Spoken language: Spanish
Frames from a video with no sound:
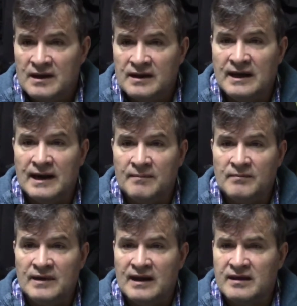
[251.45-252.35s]
la,
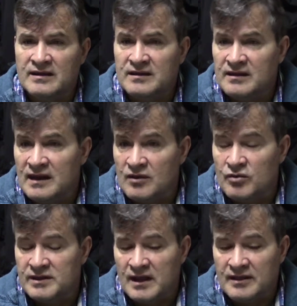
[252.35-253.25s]
gente de la
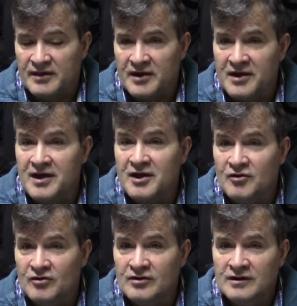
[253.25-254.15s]
cuesta del
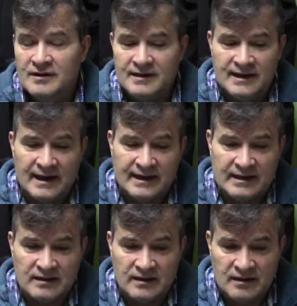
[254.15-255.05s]
ternero la
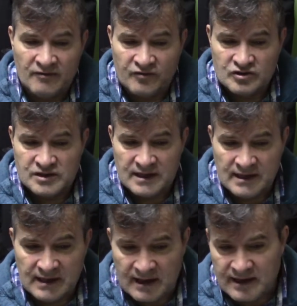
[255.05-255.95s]
gente del follé
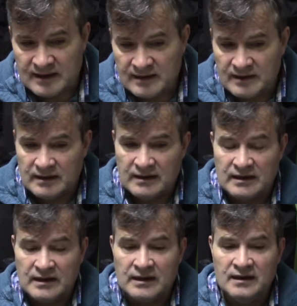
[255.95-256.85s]
la gente
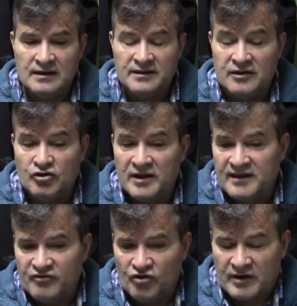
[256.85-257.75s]
de, de toda
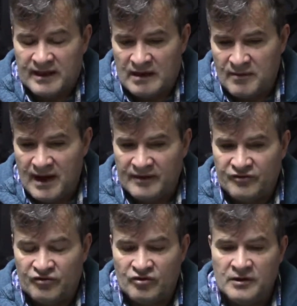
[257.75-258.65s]
esta zona del
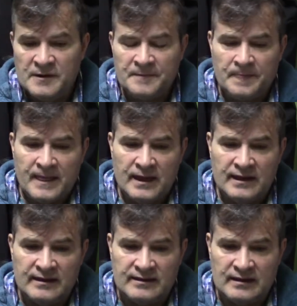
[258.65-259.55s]
manso
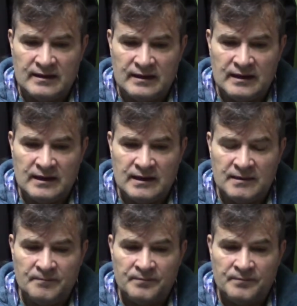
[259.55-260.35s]
este